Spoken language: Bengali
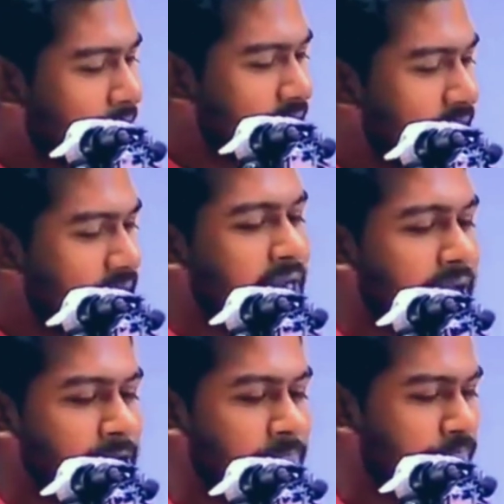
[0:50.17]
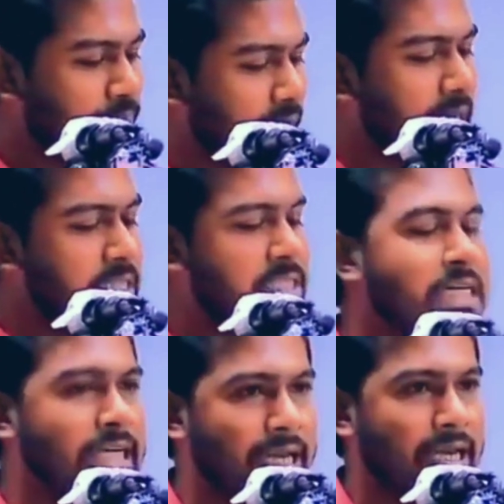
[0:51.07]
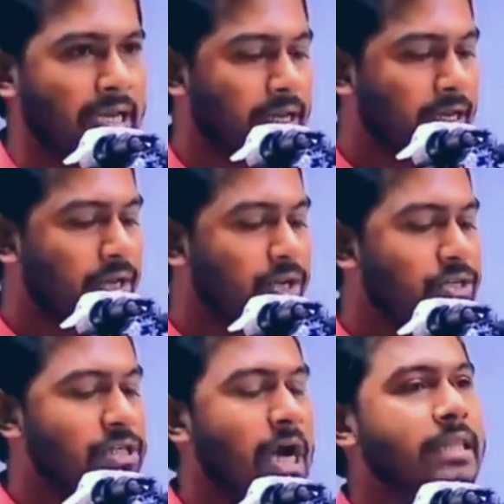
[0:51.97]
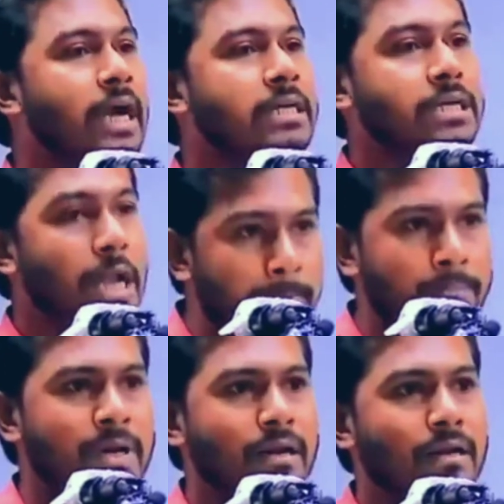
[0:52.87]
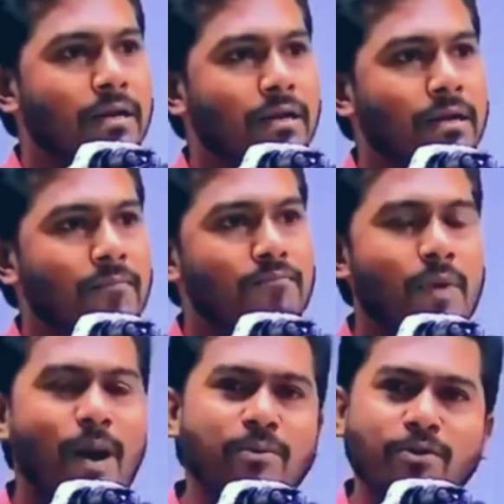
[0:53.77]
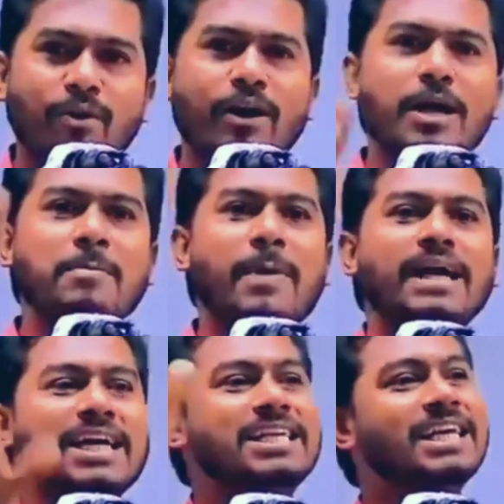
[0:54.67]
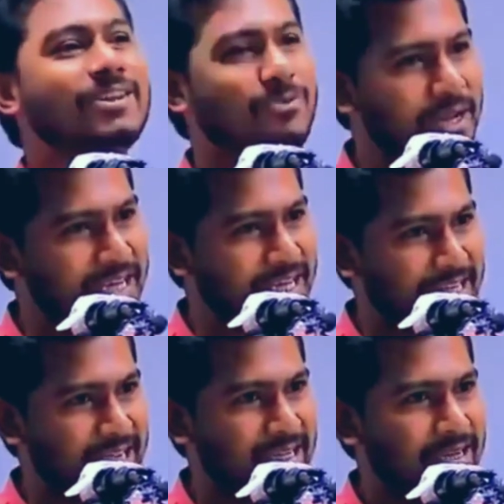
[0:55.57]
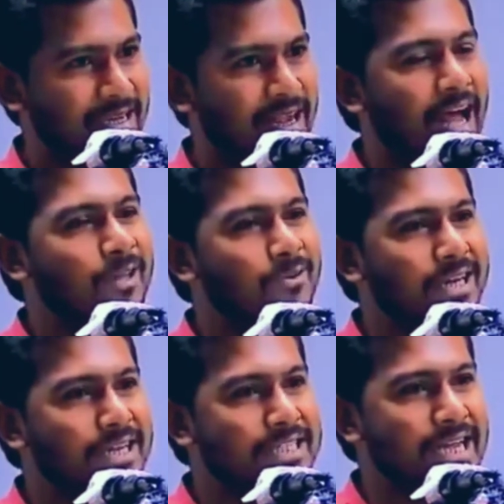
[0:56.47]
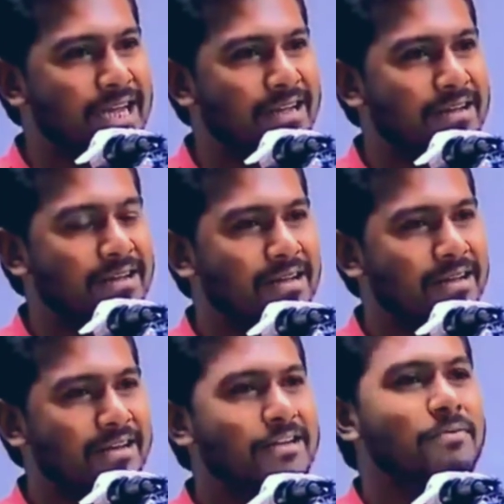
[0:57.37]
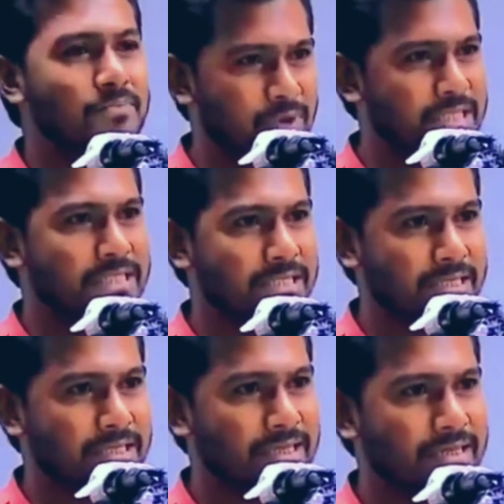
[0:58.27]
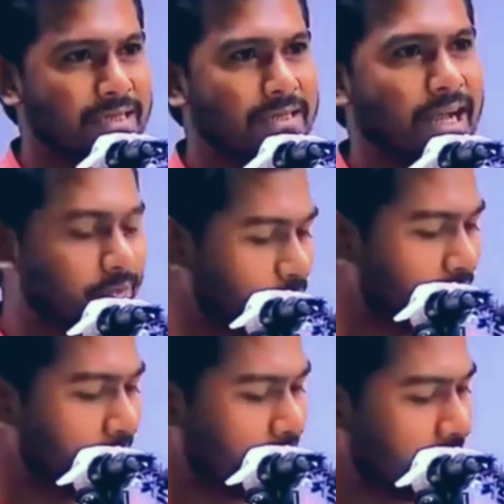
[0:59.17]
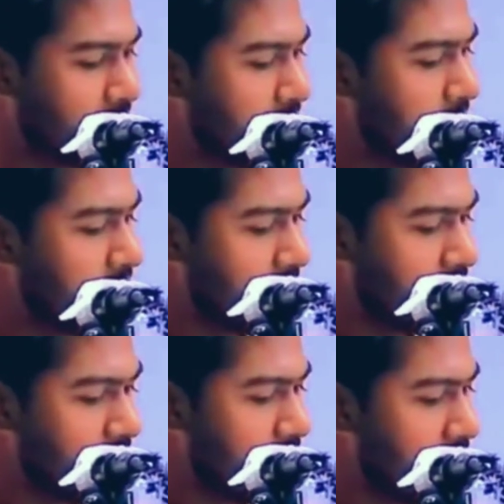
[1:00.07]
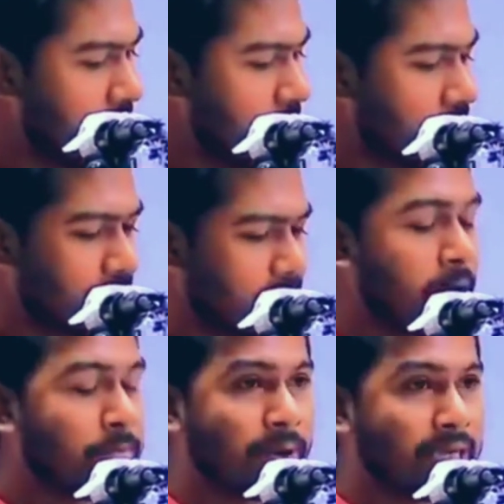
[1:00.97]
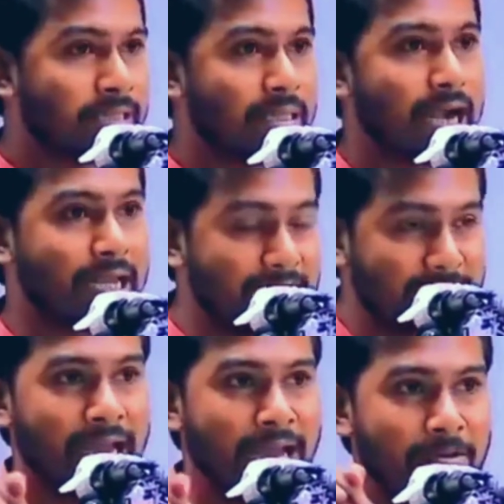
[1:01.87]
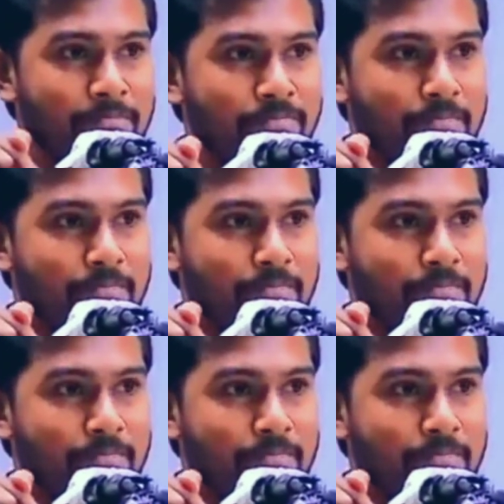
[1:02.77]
এবং সেই তার স্ত্রীকে সাতাশ এপ্রিল মামুনুল হকের ভাষা থেকে তুলে নিয়ে যায় কারা তুলে নিয়ে যায় ডিবি পুলিশ তাকে তুলে নিয়ে যায় তারপরে তাকে দিয়ে